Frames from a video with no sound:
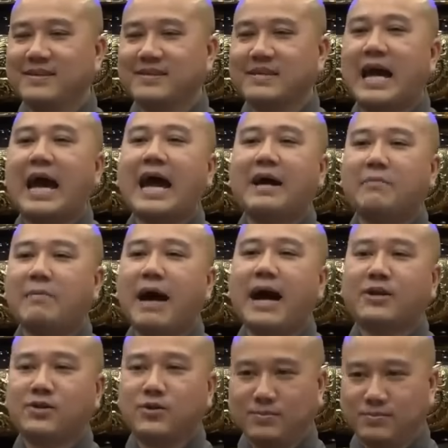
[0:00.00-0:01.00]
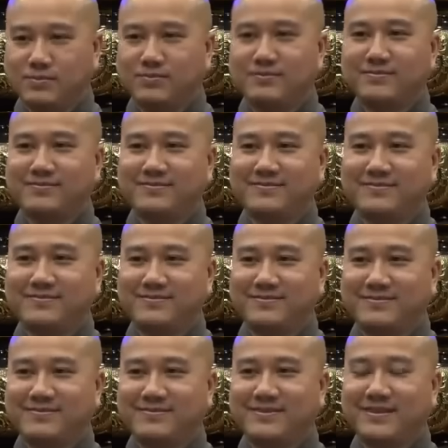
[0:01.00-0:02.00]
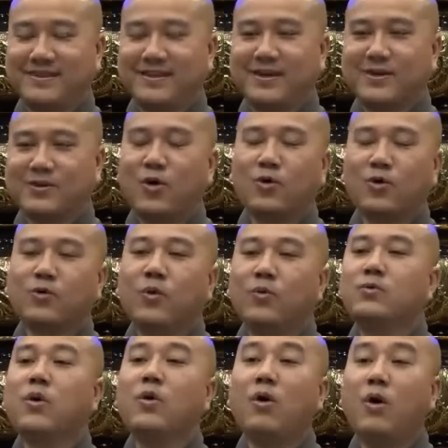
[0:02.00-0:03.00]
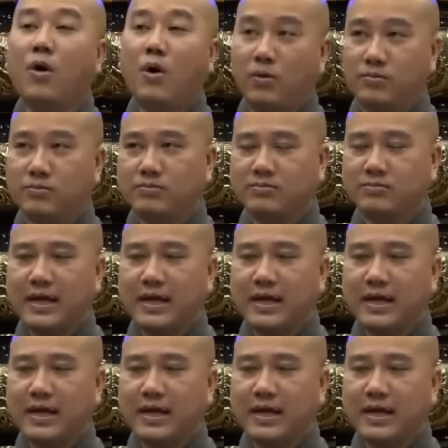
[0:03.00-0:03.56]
trà ba chung. Còn cúng cô hồn